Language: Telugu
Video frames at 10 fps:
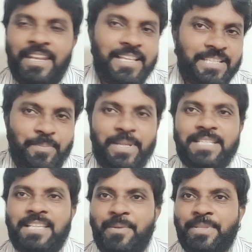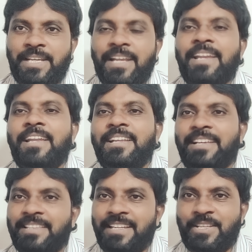నేను చెప్పిన సామెత
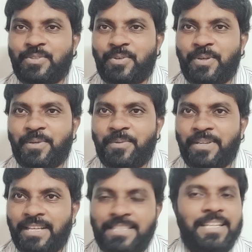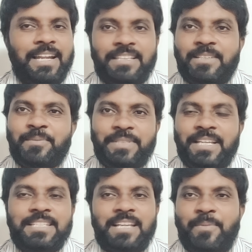గెలికి తన్నిచ్చుకోవడం దాని అర్థం
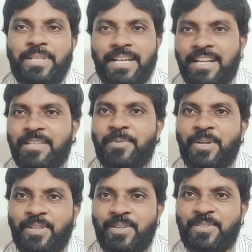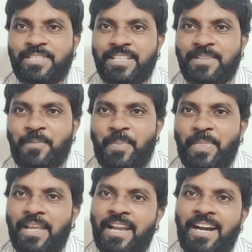దాని సామెతకు అర్థం ఏంటో తెలుస్తుంది
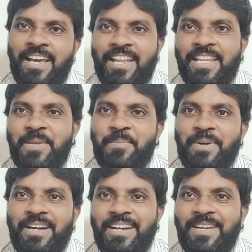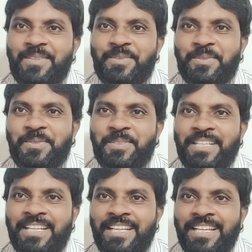అరని పాసుగుల
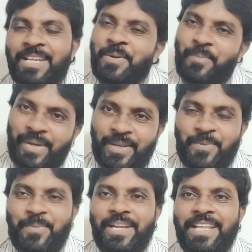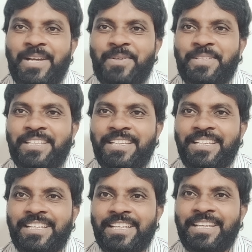మనకు మీడియా ఉంది
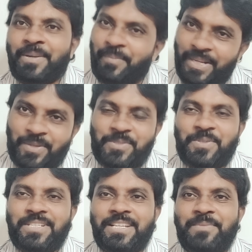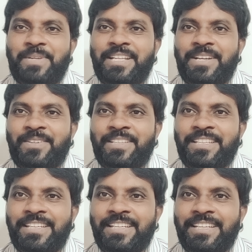మనకు సోషల్ మీడియా
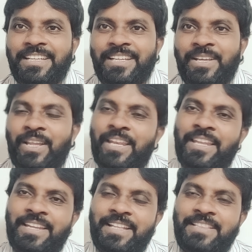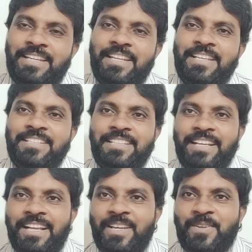ఉంది నిద్ర లేచిన
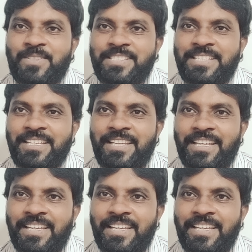దగ్గర నుంచి